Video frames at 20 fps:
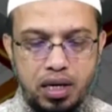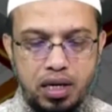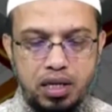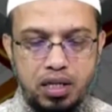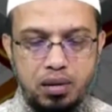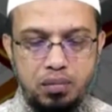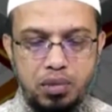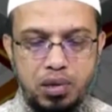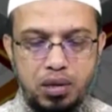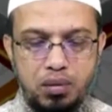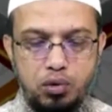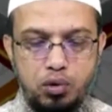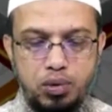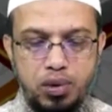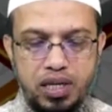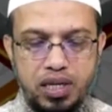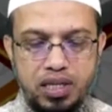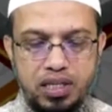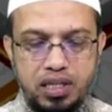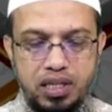নাহিদা মাহবুব
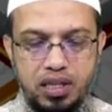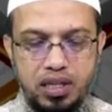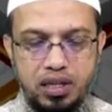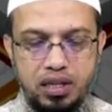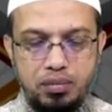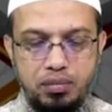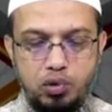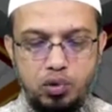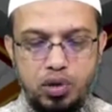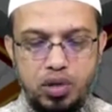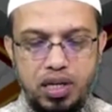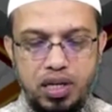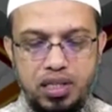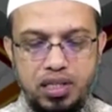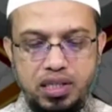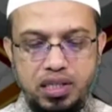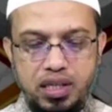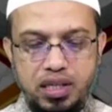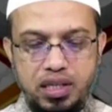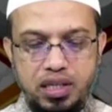লিখেছেন মুখে
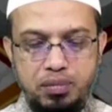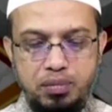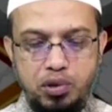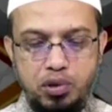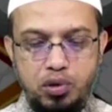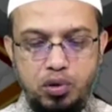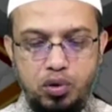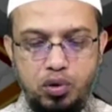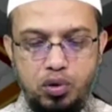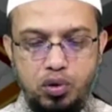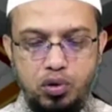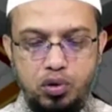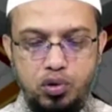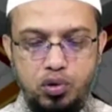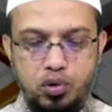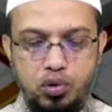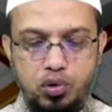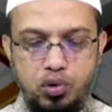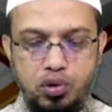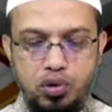ছেলেদের মতো
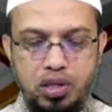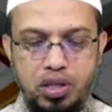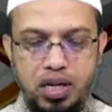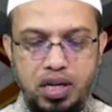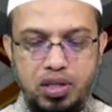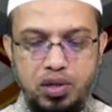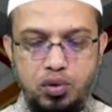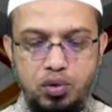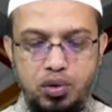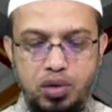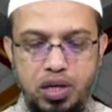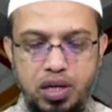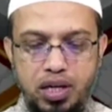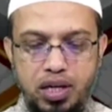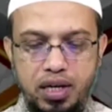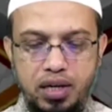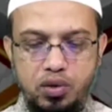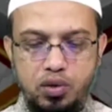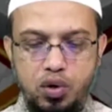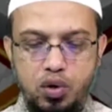ছোট দাড়ি উঠলে
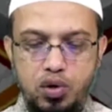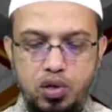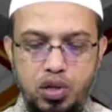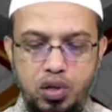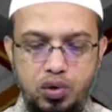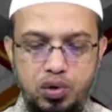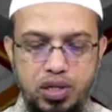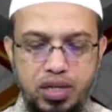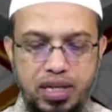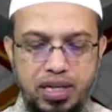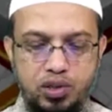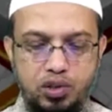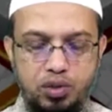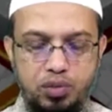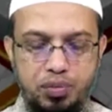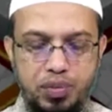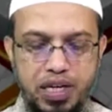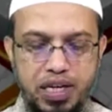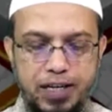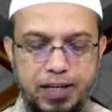করণীয় কি
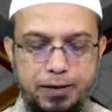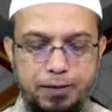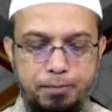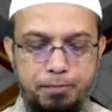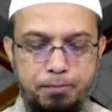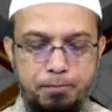একজন মেয়ের